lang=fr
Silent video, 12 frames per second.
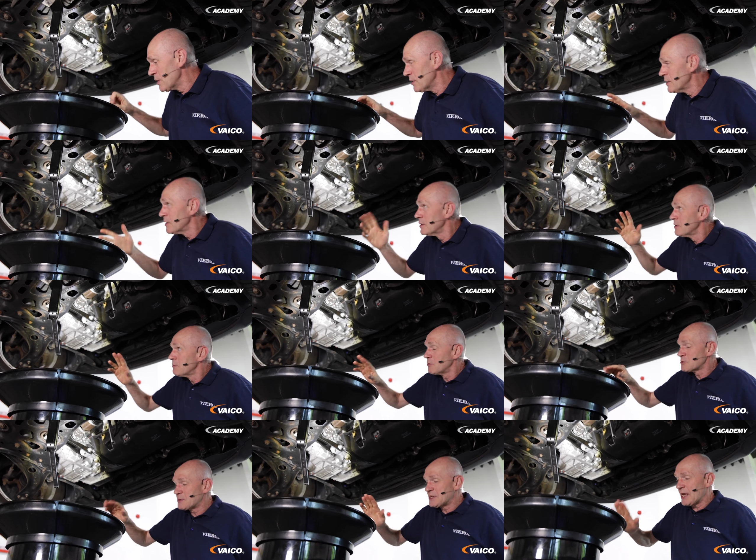Ensuite,
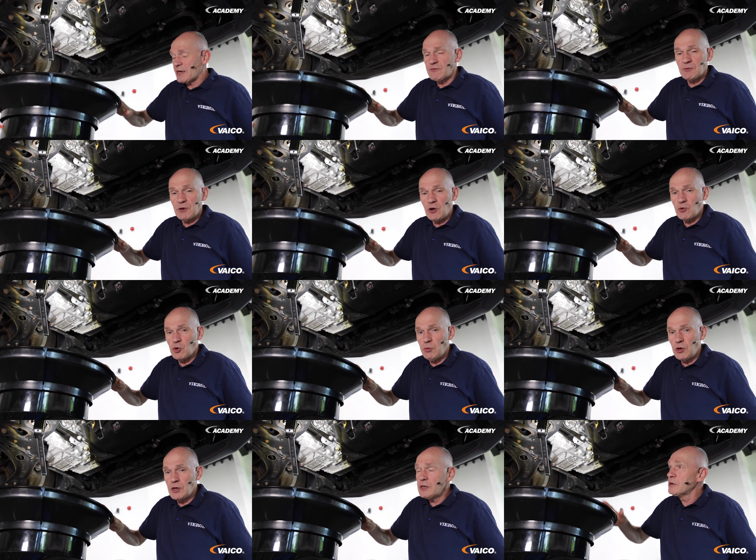on doit la
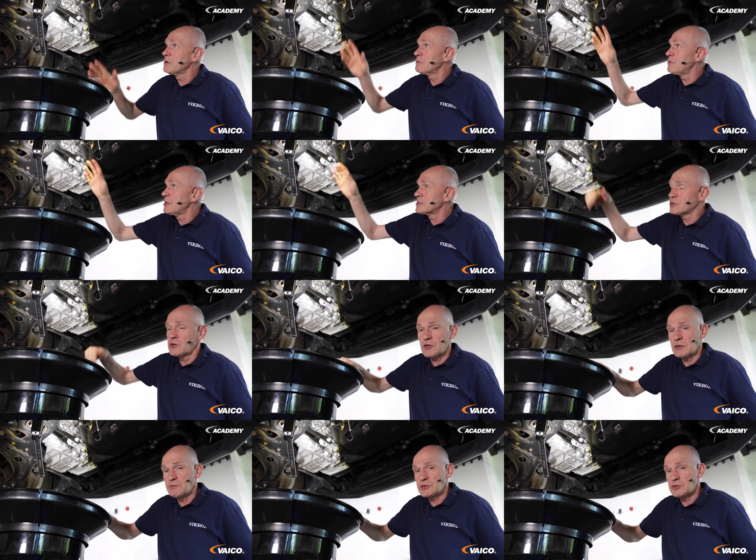dévisser.
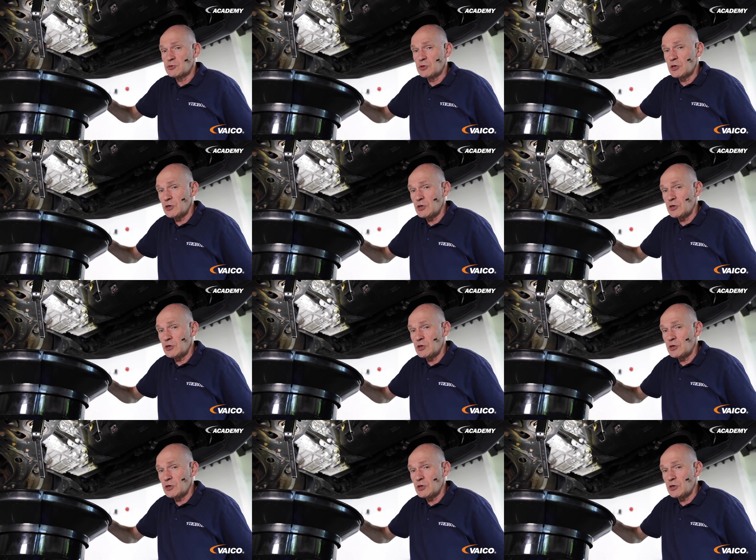N'oubliez pas